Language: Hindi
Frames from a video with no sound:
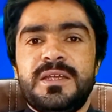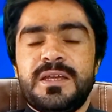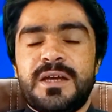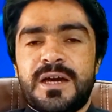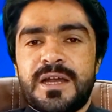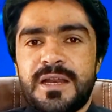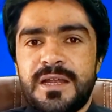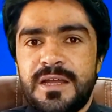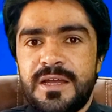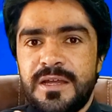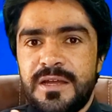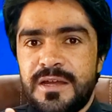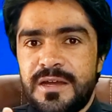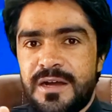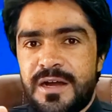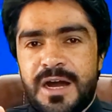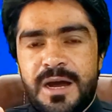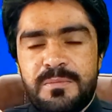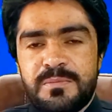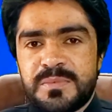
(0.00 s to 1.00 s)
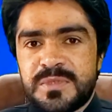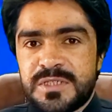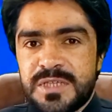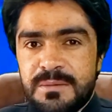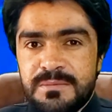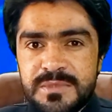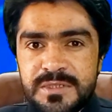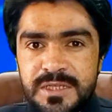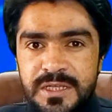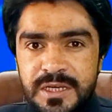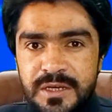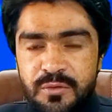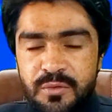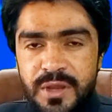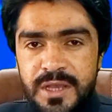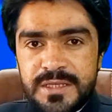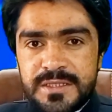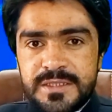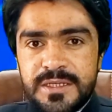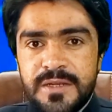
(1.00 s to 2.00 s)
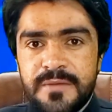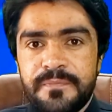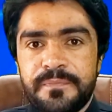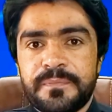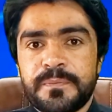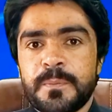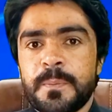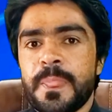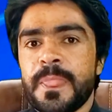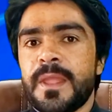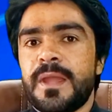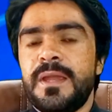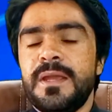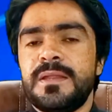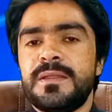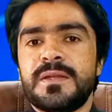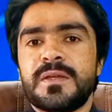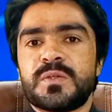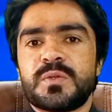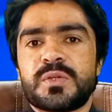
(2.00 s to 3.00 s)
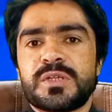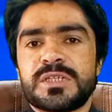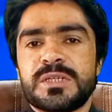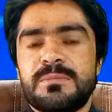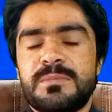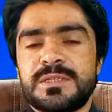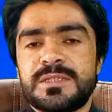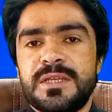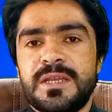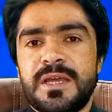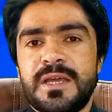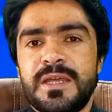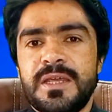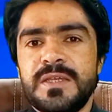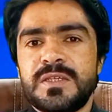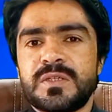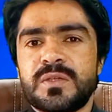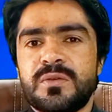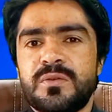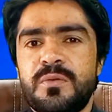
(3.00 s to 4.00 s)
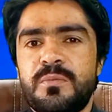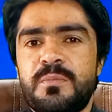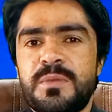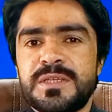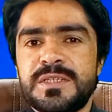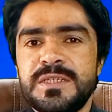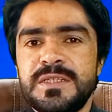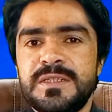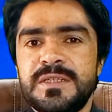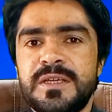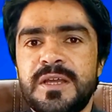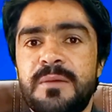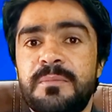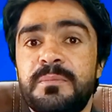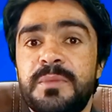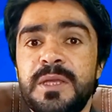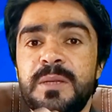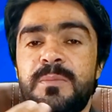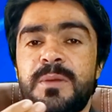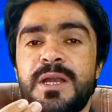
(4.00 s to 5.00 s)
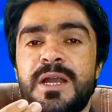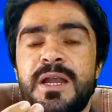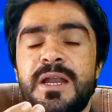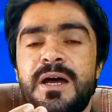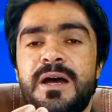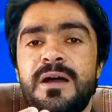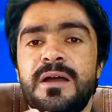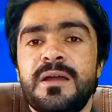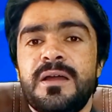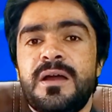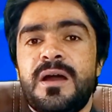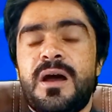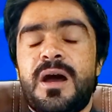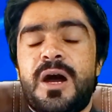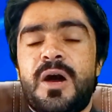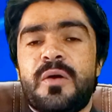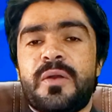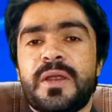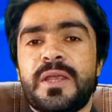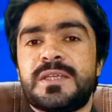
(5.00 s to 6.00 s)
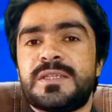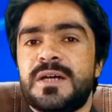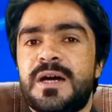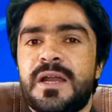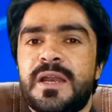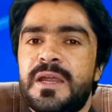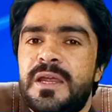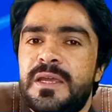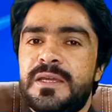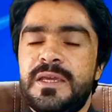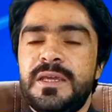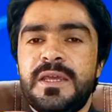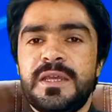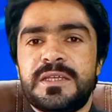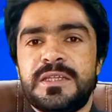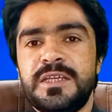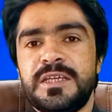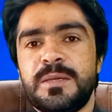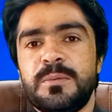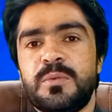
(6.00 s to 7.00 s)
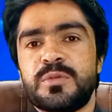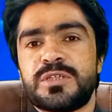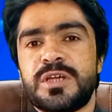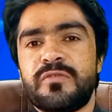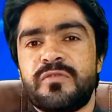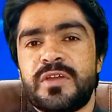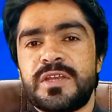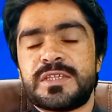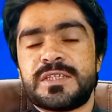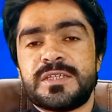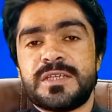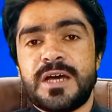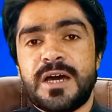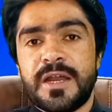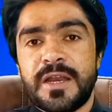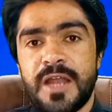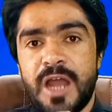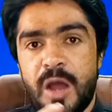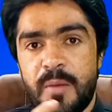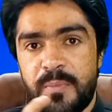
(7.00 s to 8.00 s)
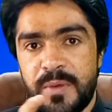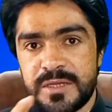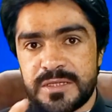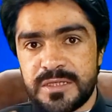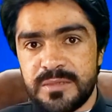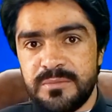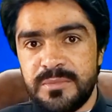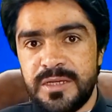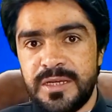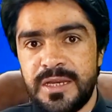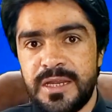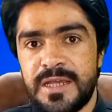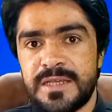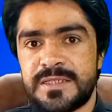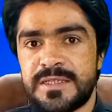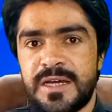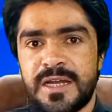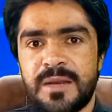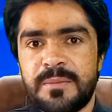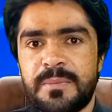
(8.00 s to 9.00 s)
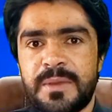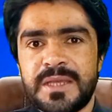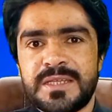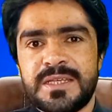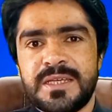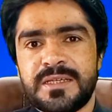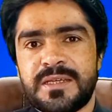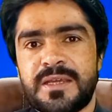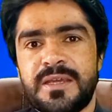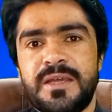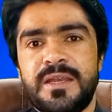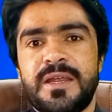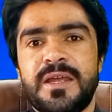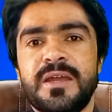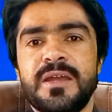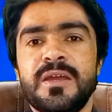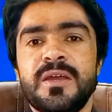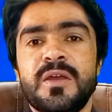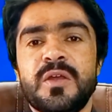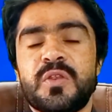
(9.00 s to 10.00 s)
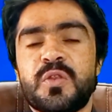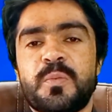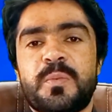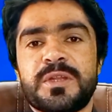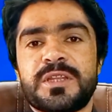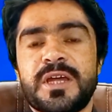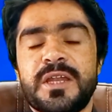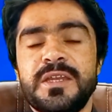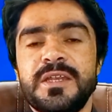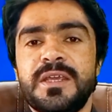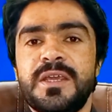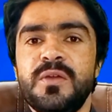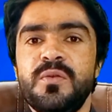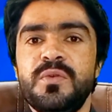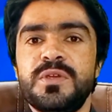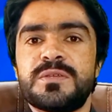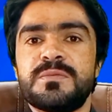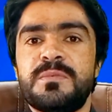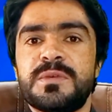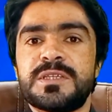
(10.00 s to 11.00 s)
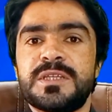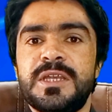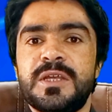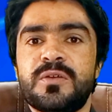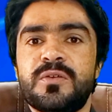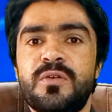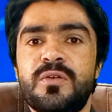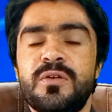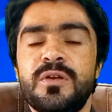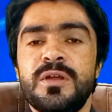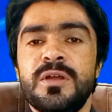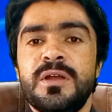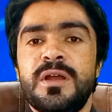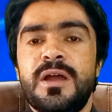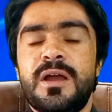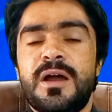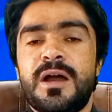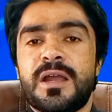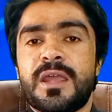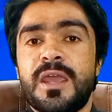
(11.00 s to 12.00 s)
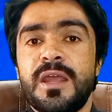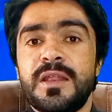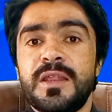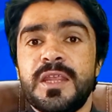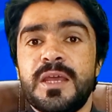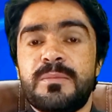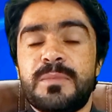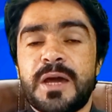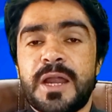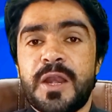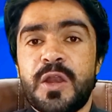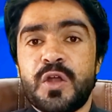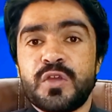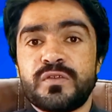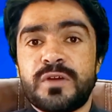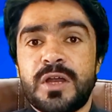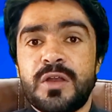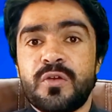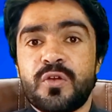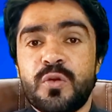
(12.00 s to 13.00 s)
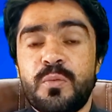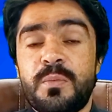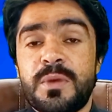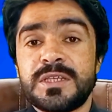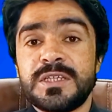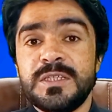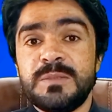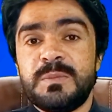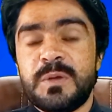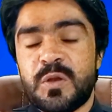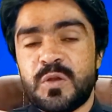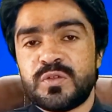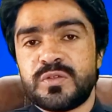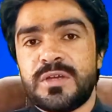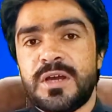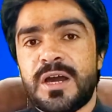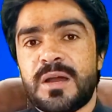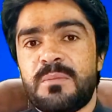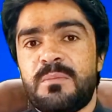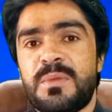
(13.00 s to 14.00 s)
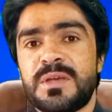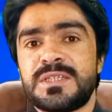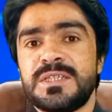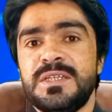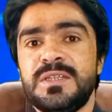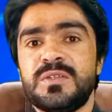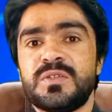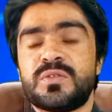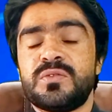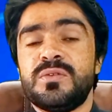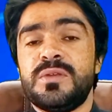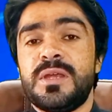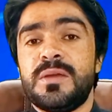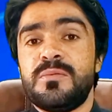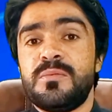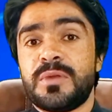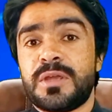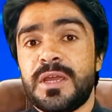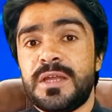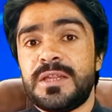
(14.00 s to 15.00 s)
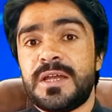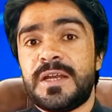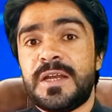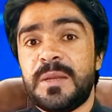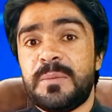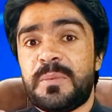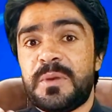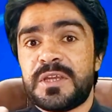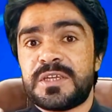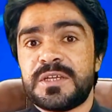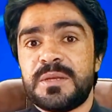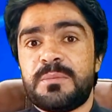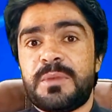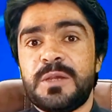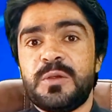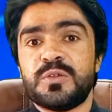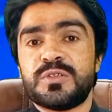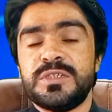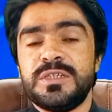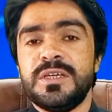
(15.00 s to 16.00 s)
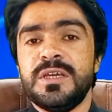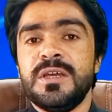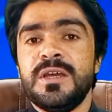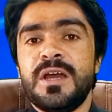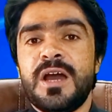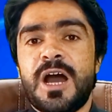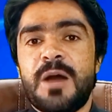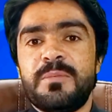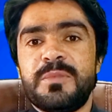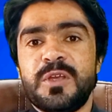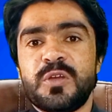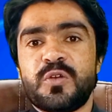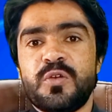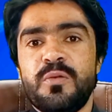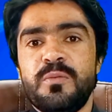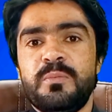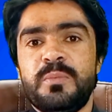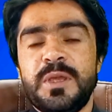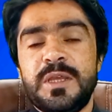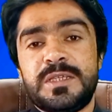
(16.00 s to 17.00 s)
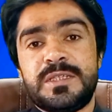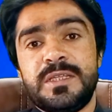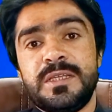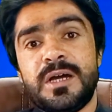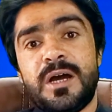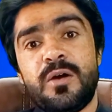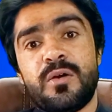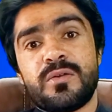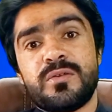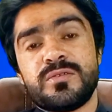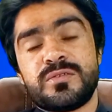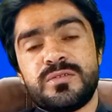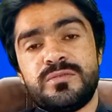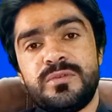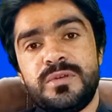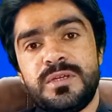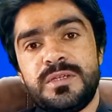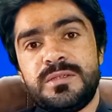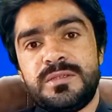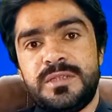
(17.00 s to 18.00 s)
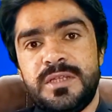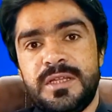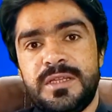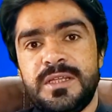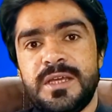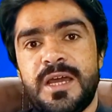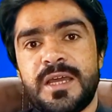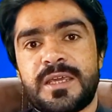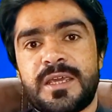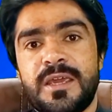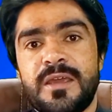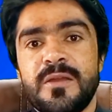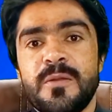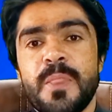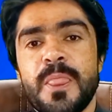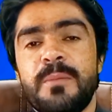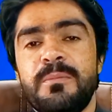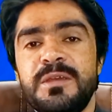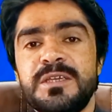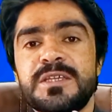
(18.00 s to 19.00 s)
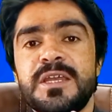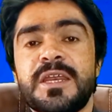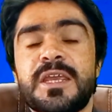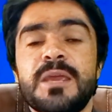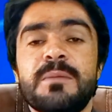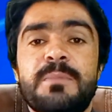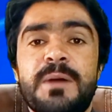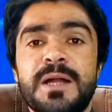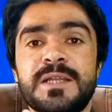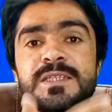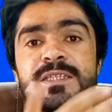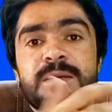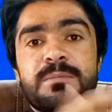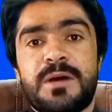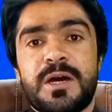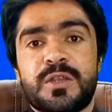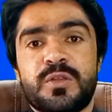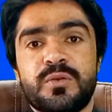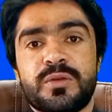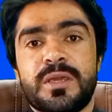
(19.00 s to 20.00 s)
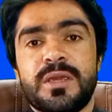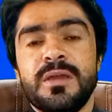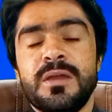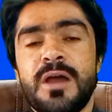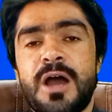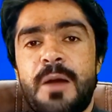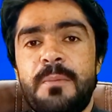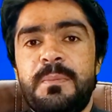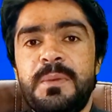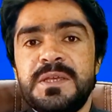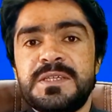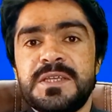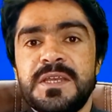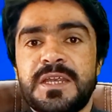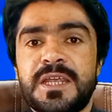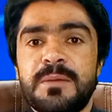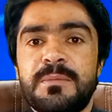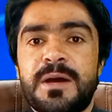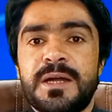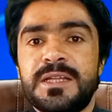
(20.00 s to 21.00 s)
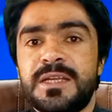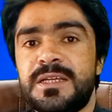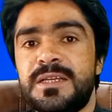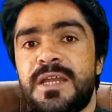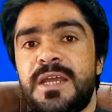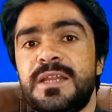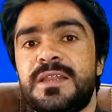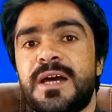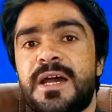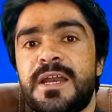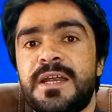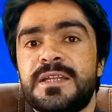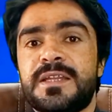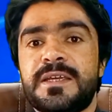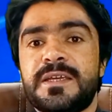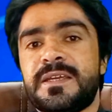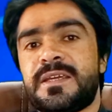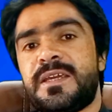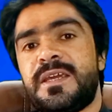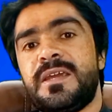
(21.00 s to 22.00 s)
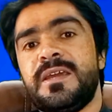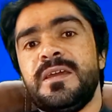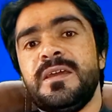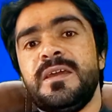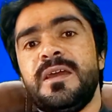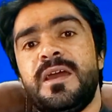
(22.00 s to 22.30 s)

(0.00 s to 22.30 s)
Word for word: यार आप सबसे रिक्वेस्ट है इतना छोटा सा मसला है इसको मज़ीद गंभीर बनाना और ये सारे एक ही किश्ती के मुसाफिर सारे आपस में मिले सारा पैसा खेले तो पता नहीं क्यों इस मसले को आ, कितने हमारे नौजवानों को मजीद बेरोजगार मजीद उसने उनके अंदर डिप्रेशन मायूसी अब देखो 20 दिन और उसने दे दिया कि 20 दिन के बाद समाप्त होगी अब 20 दिन के बाद एक नई तारीख दें कि